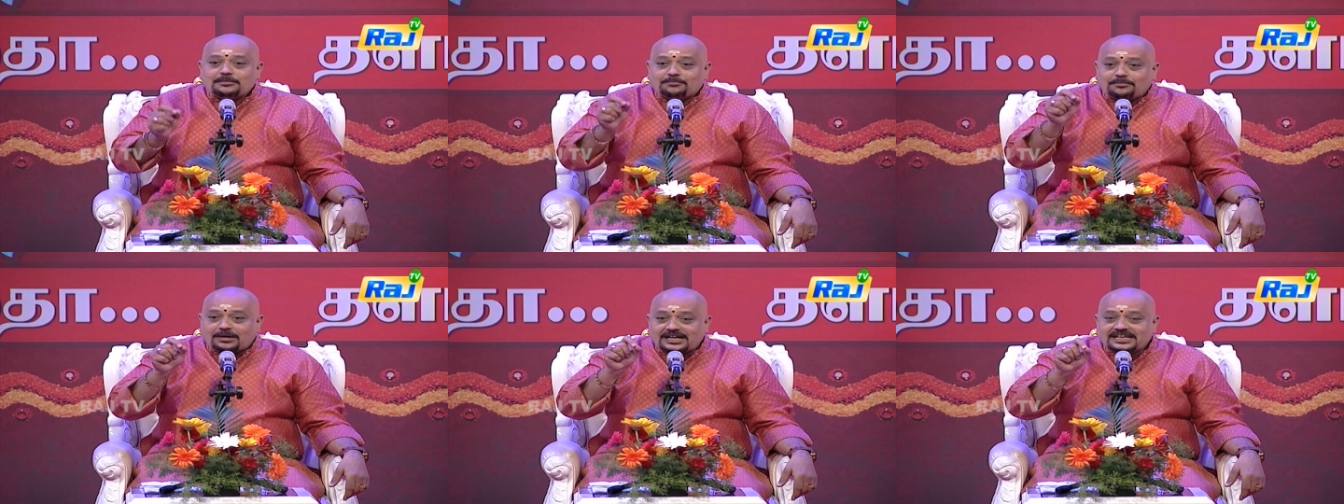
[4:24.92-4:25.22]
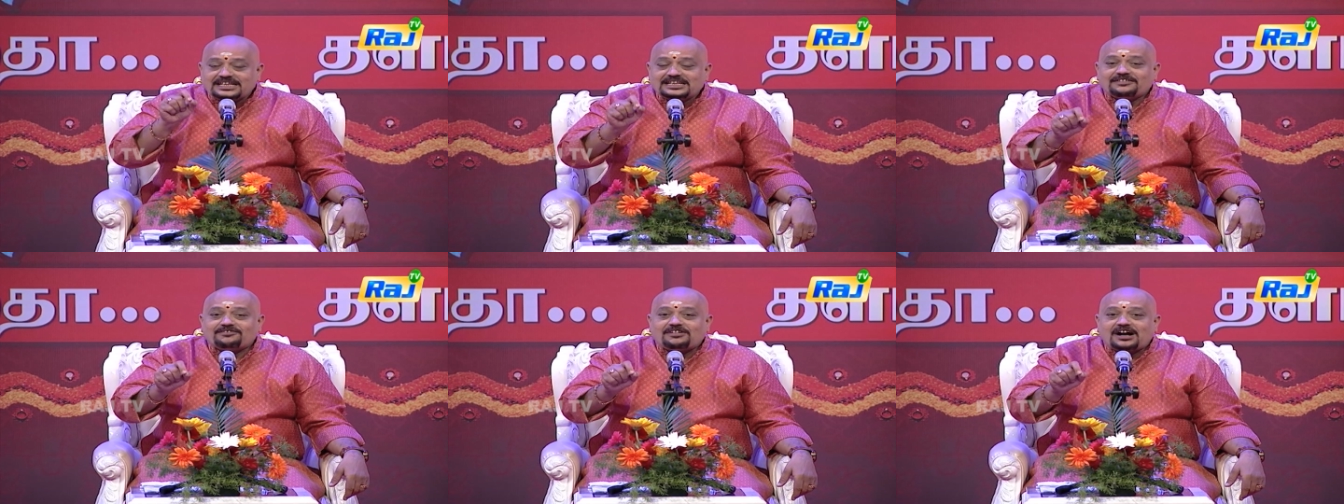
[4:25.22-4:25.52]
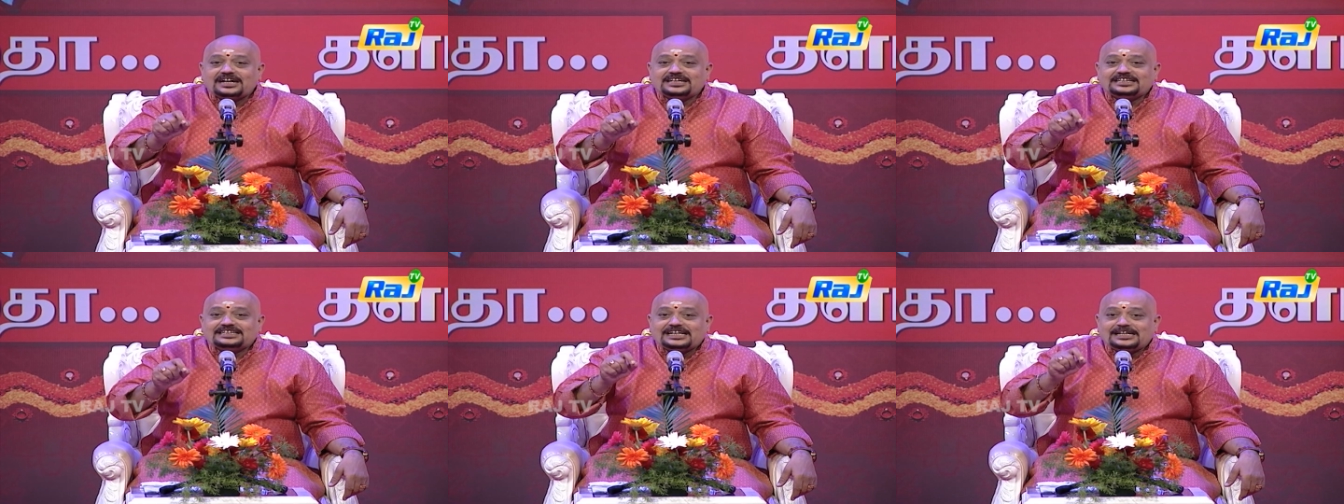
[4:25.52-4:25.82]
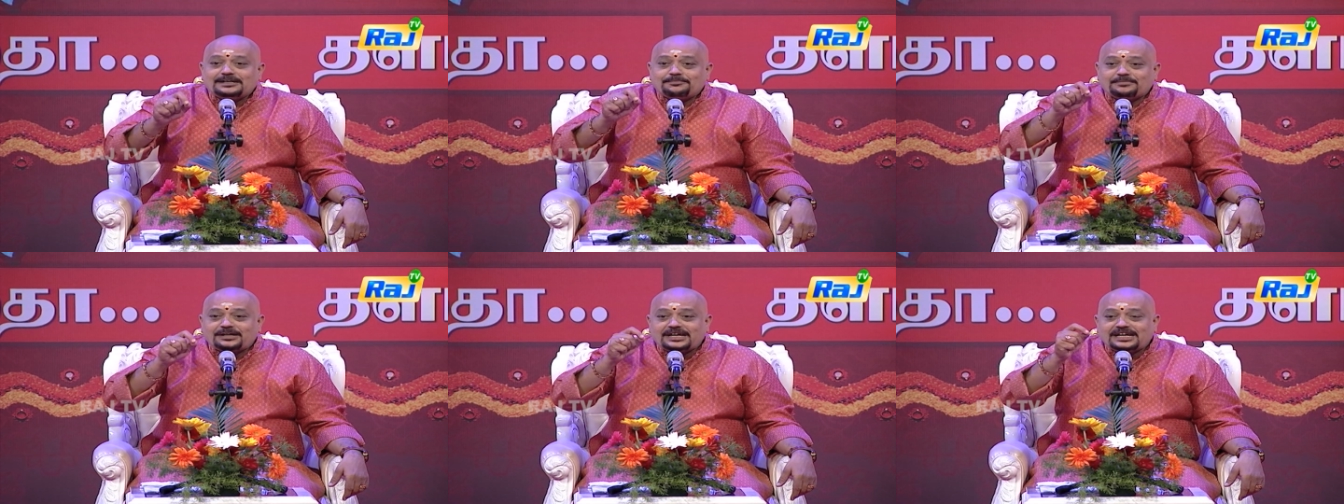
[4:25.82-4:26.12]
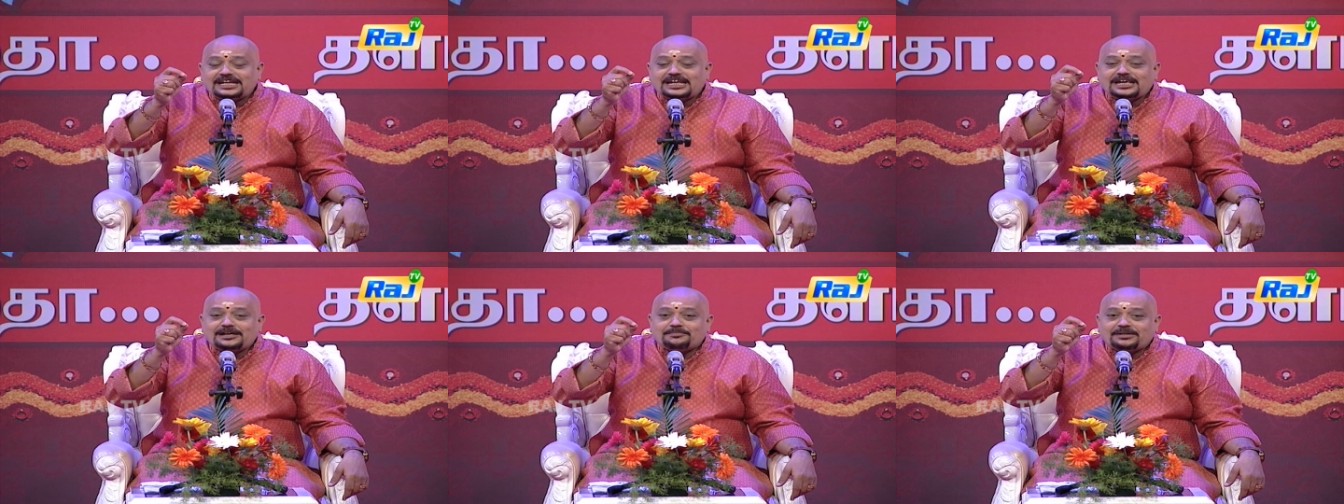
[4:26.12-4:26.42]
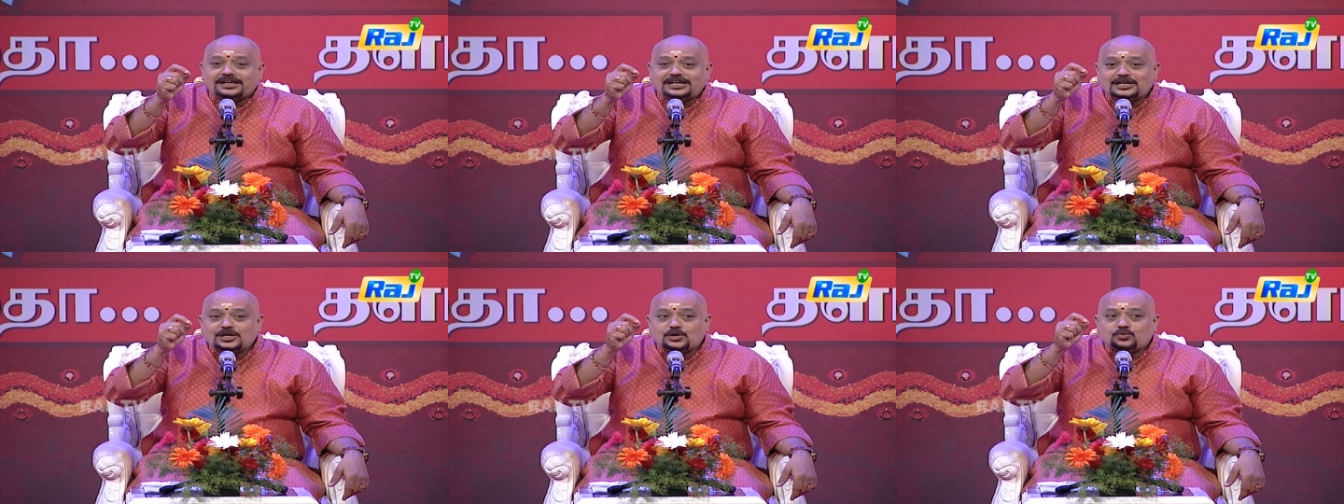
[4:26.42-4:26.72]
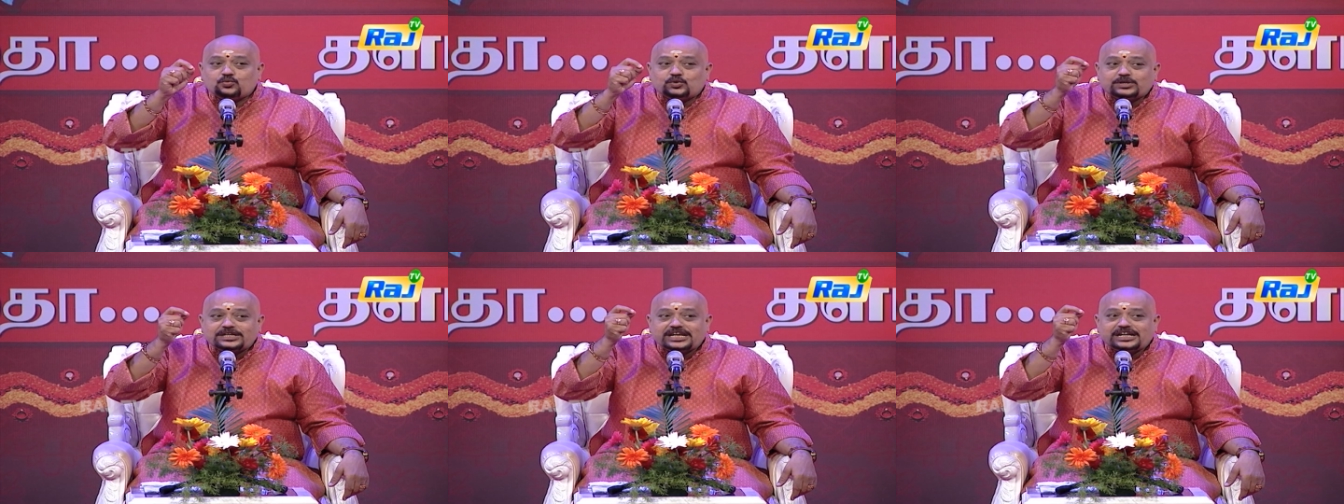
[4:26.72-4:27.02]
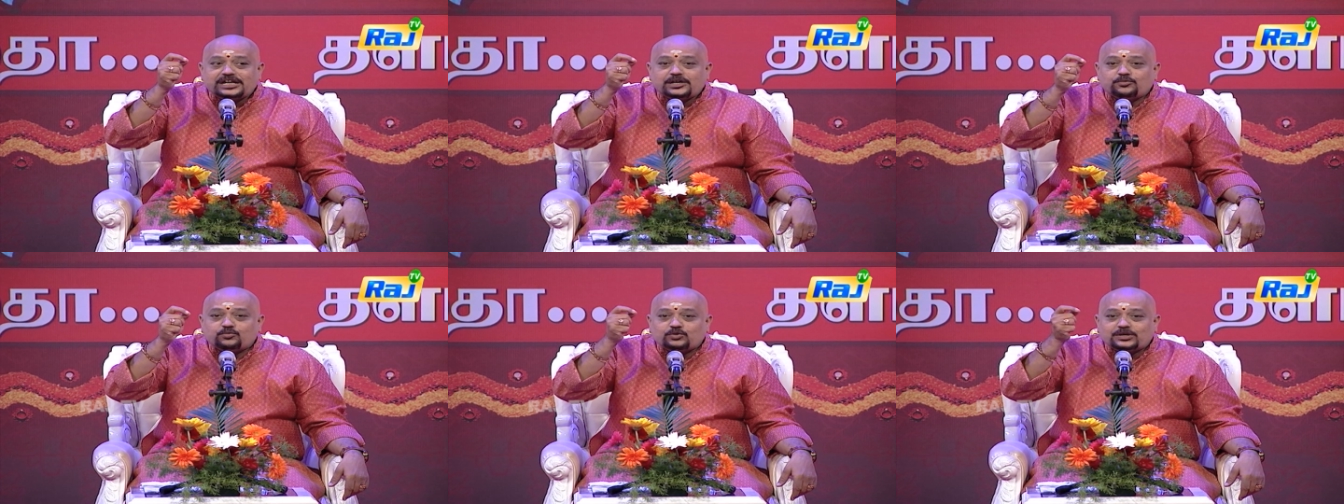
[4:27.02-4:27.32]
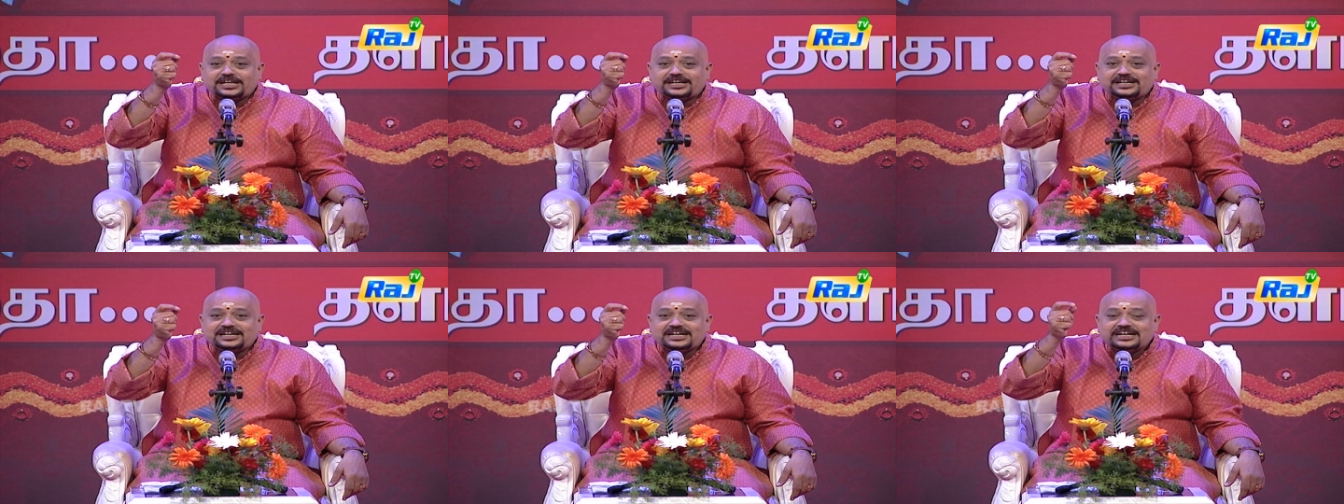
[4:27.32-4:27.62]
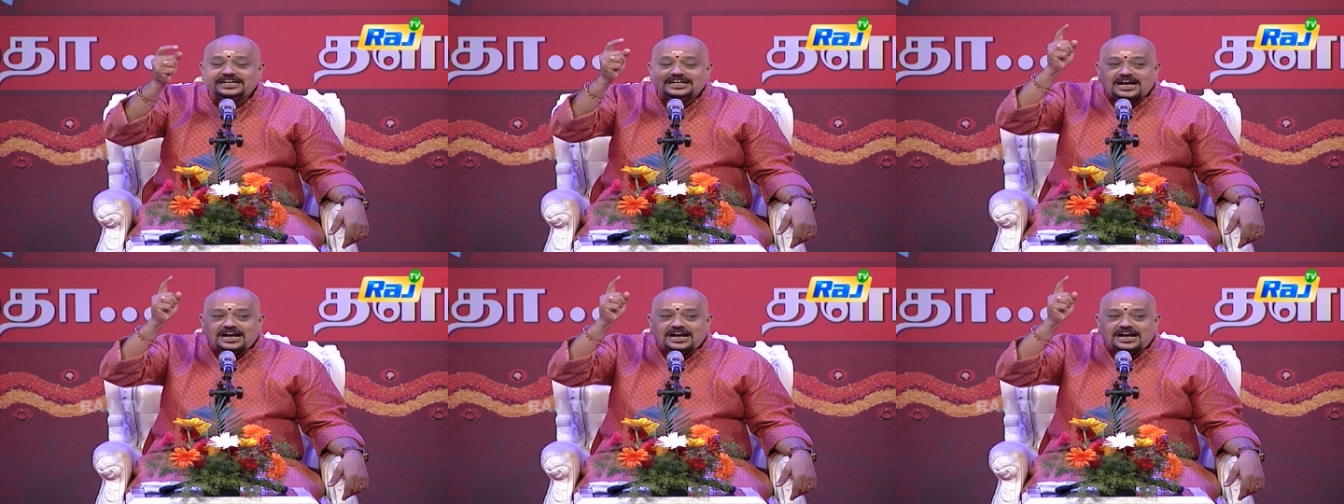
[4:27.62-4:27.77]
மனித வாழ்க்கை மேலே மேலே உயரே உயரே